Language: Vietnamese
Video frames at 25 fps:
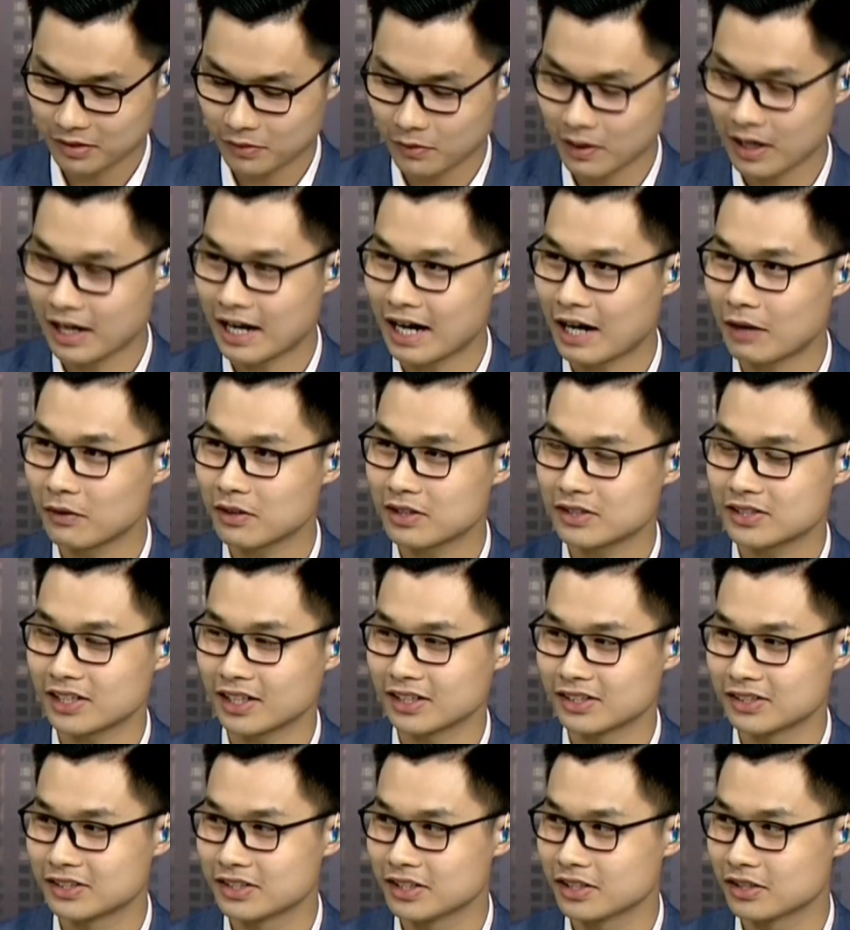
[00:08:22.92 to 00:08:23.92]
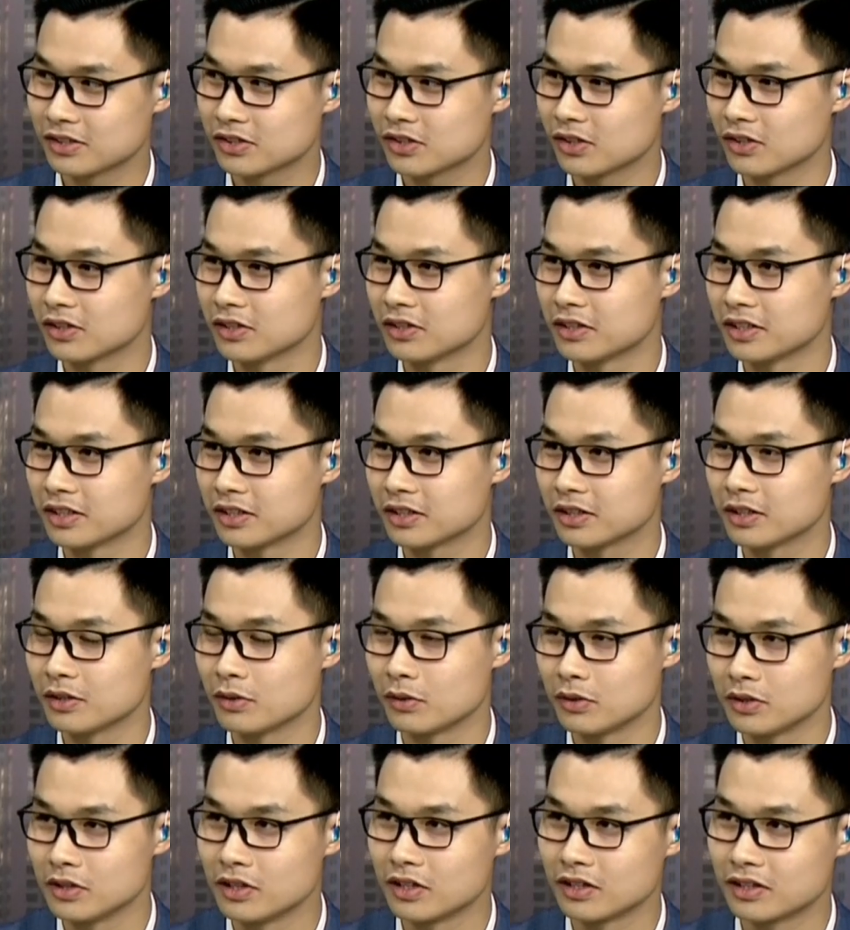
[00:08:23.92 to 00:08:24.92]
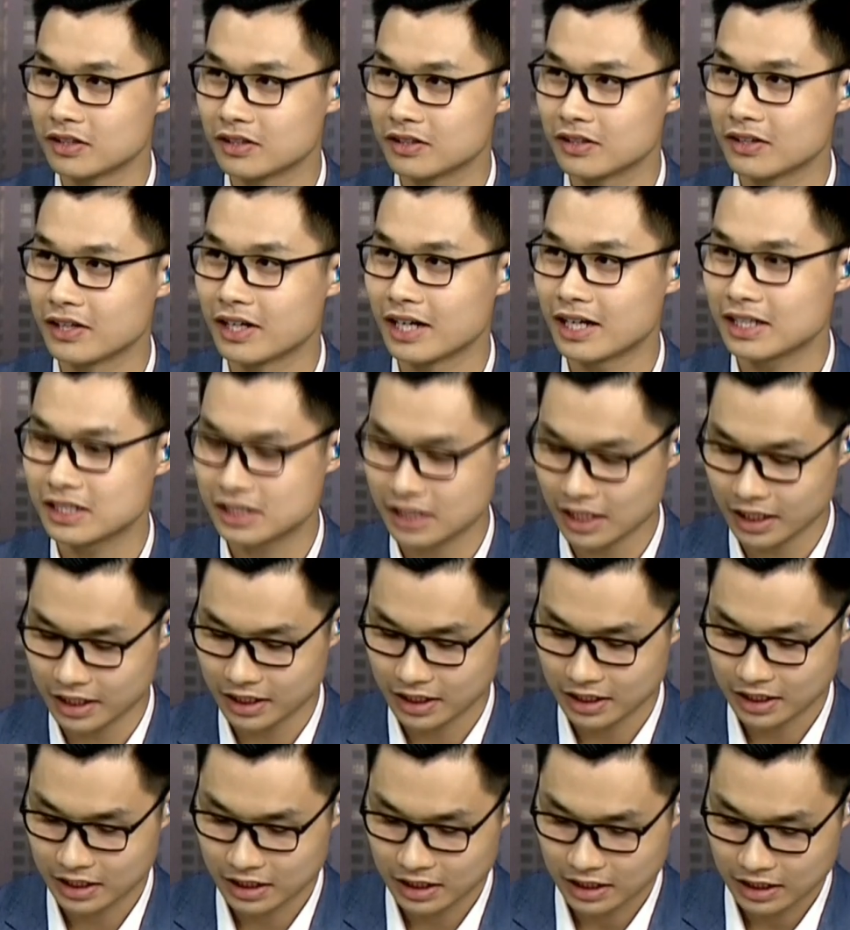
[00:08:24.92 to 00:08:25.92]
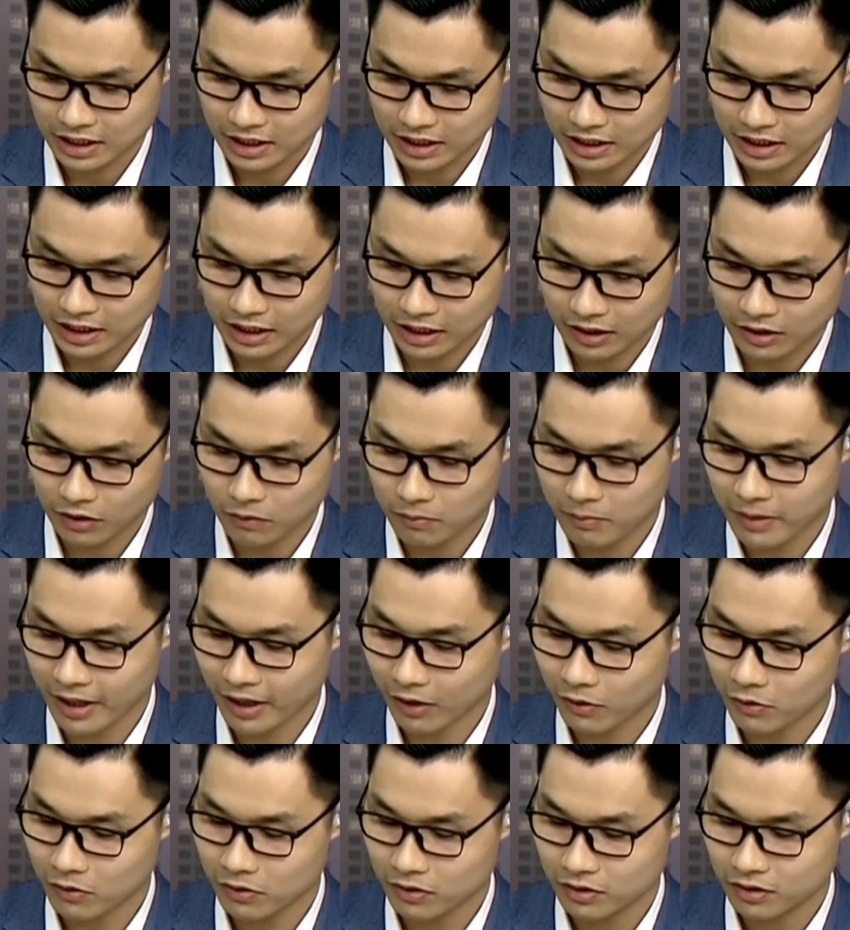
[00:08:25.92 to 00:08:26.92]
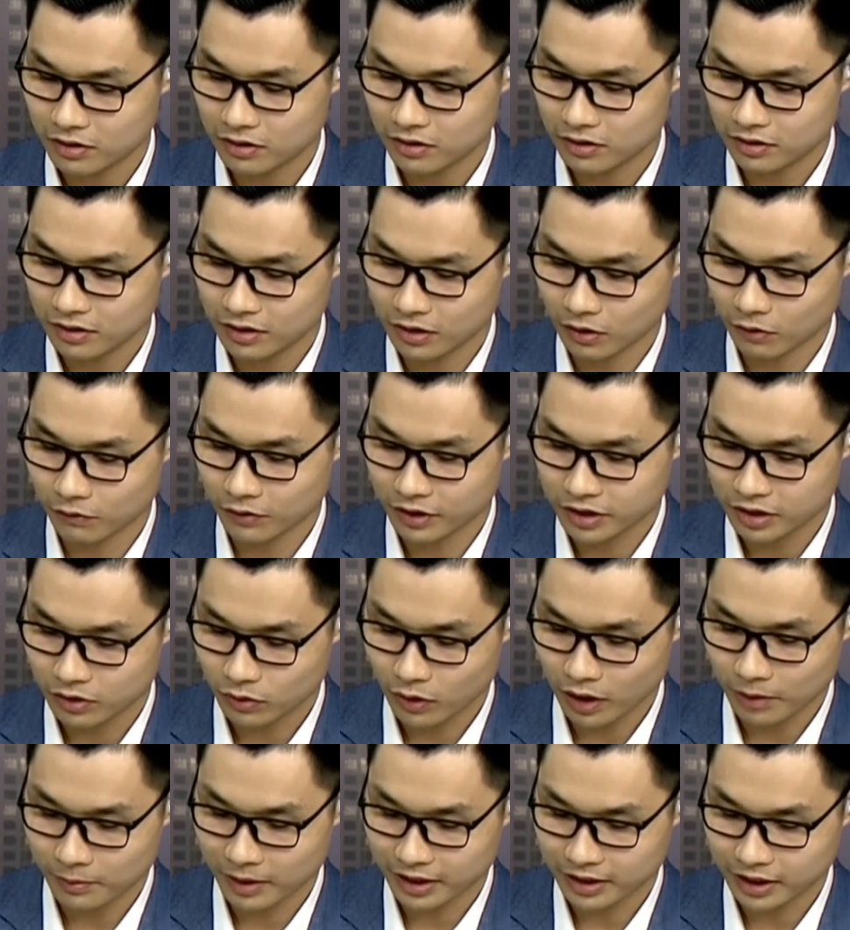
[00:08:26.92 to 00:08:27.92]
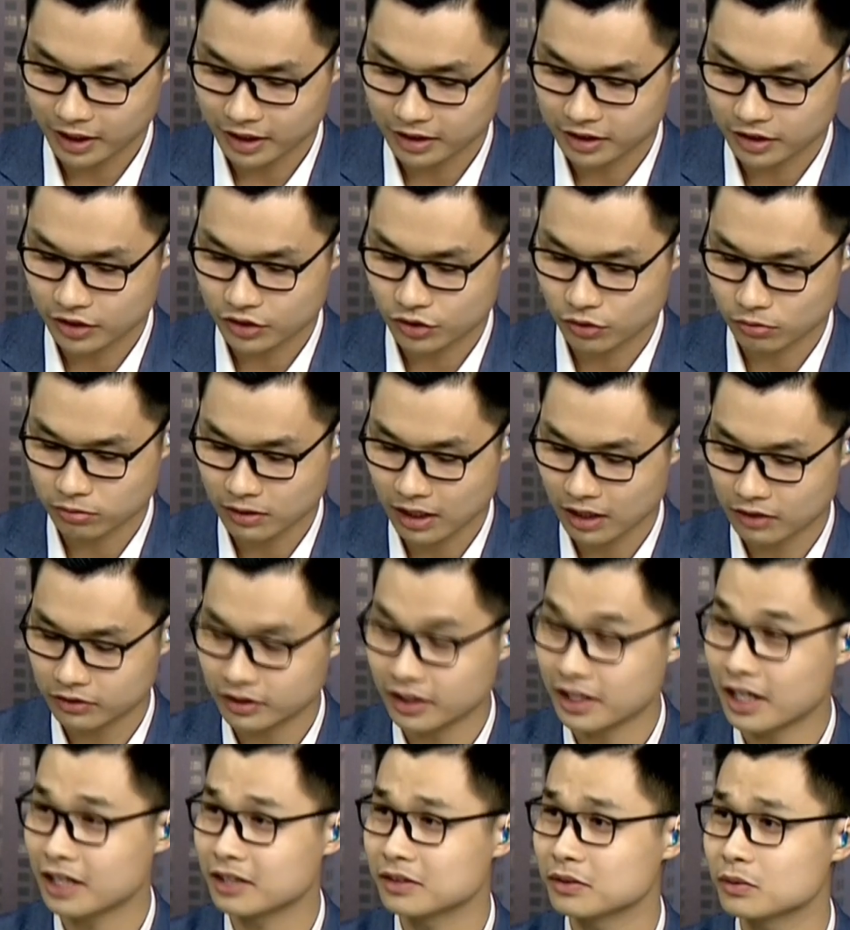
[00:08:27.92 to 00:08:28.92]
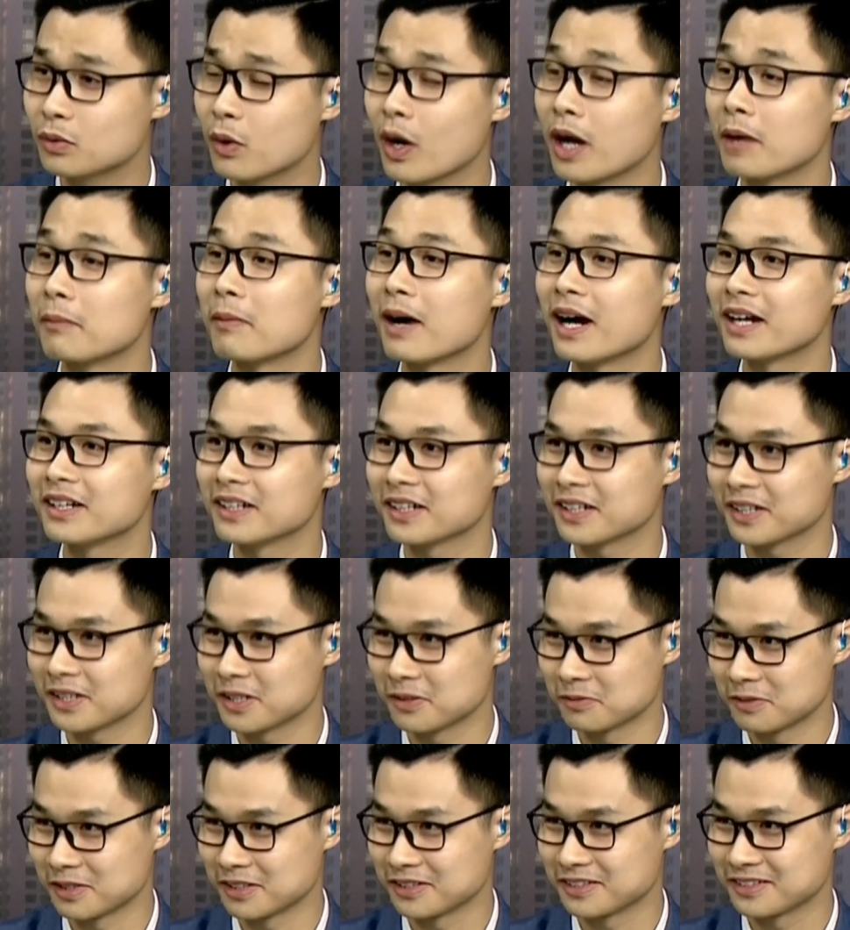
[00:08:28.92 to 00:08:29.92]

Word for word: quảng cáo là dành riêng cho người tiểu đường người ăn chay à, không béo liệu với những loại bánh này thì chúng ta có thể ăn thoải mái được hay không ạ?